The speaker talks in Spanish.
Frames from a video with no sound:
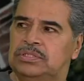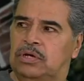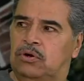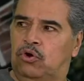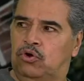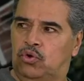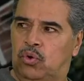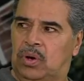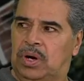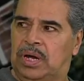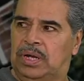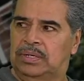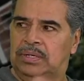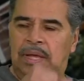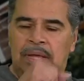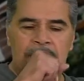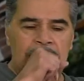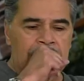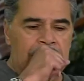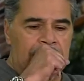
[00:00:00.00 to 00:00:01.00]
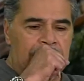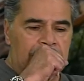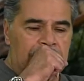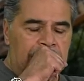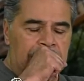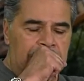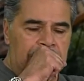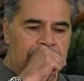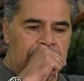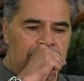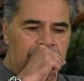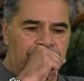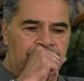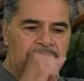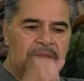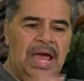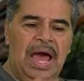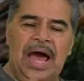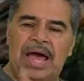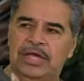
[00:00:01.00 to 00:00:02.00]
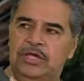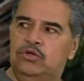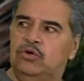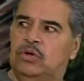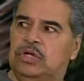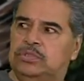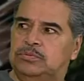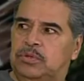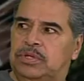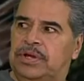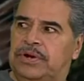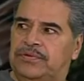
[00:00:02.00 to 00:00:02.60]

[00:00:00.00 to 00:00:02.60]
de Coyoacán. Ahí yo las voy a